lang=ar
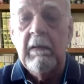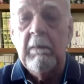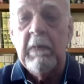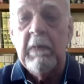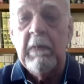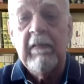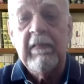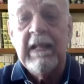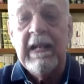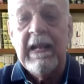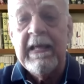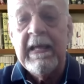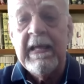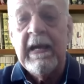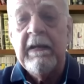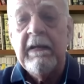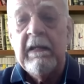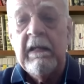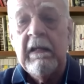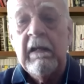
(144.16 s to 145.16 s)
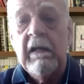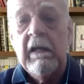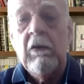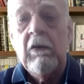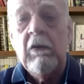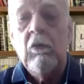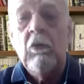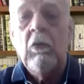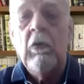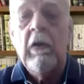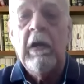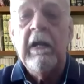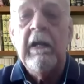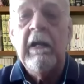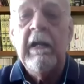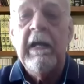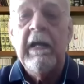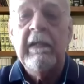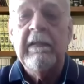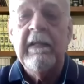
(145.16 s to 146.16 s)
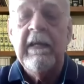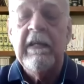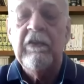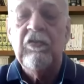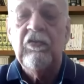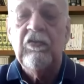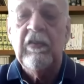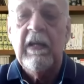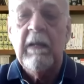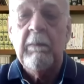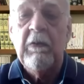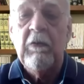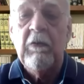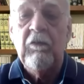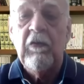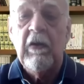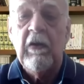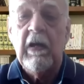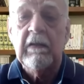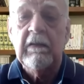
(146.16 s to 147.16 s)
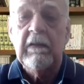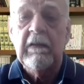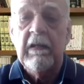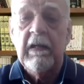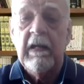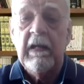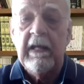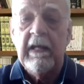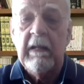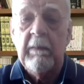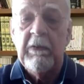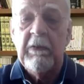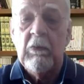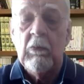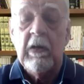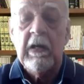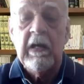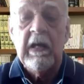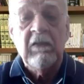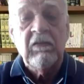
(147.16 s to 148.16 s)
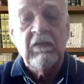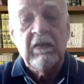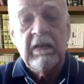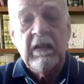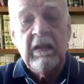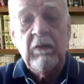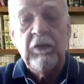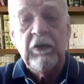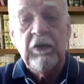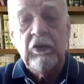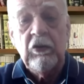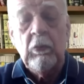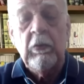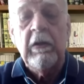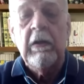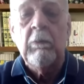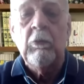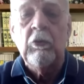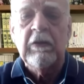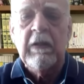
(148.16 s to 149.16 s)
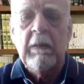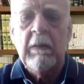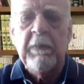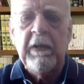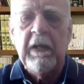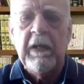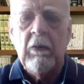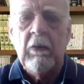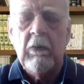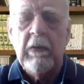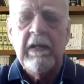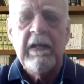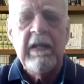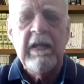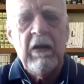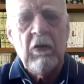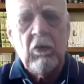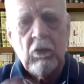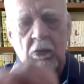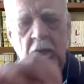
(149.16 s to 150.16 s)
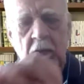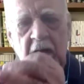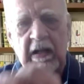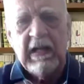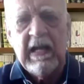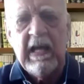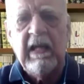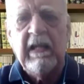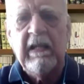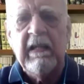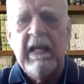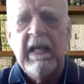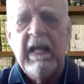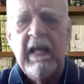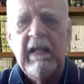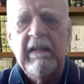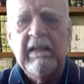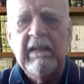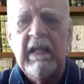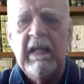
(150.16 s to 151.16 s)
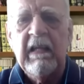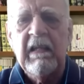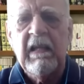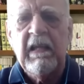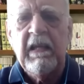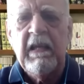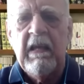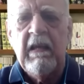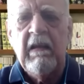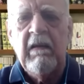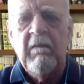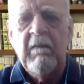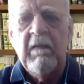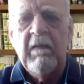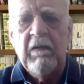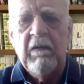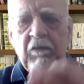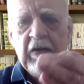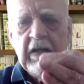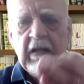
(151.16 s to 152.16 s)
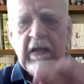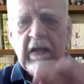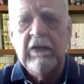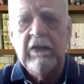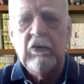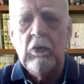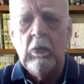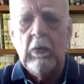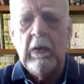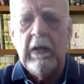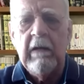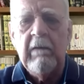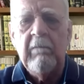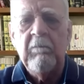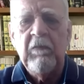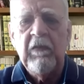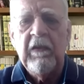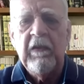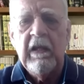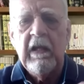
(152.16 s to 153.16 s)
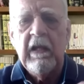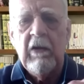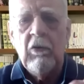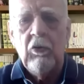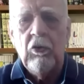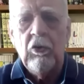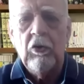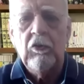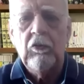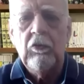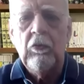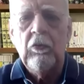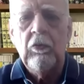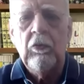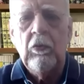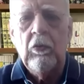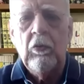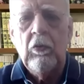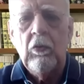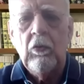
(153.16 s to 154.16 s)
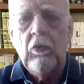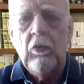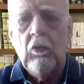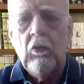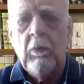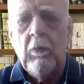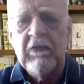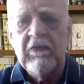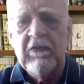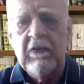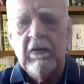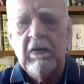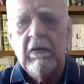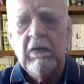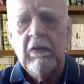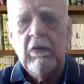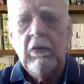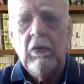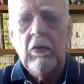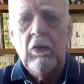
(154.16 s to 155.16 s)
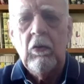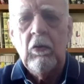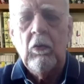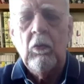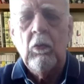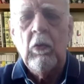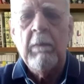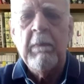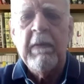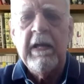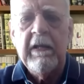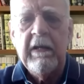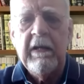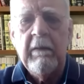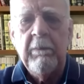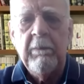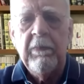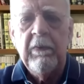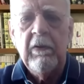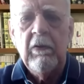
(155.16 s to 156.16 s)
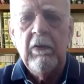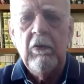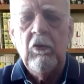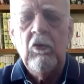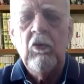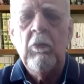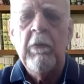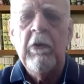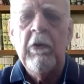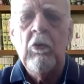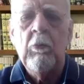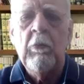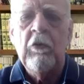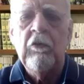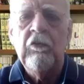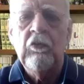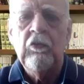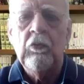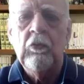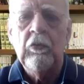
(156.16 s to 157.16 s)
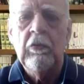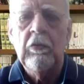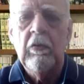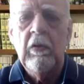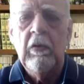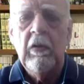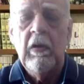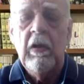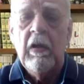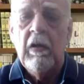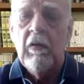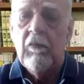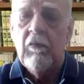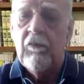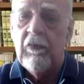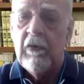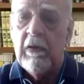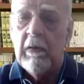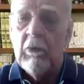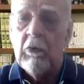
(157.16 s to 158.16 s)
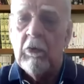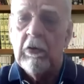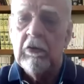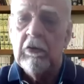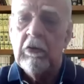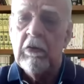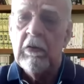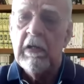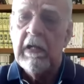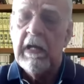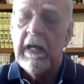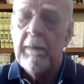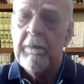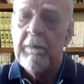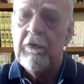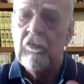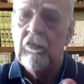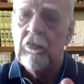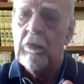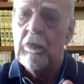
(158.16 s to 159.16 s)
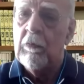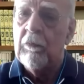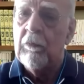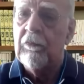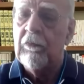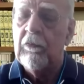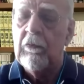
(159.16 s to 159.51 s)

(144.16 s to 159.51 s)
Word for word: هذا لا يعني أنه الأداء الشعبي في الإقطار العربي وخاصة في الدول المطبعة وخلينا نكون دقيقين في ثلاث دول الأردن ومصر والمغرب أنه منه موجود في الأردن عم نشوف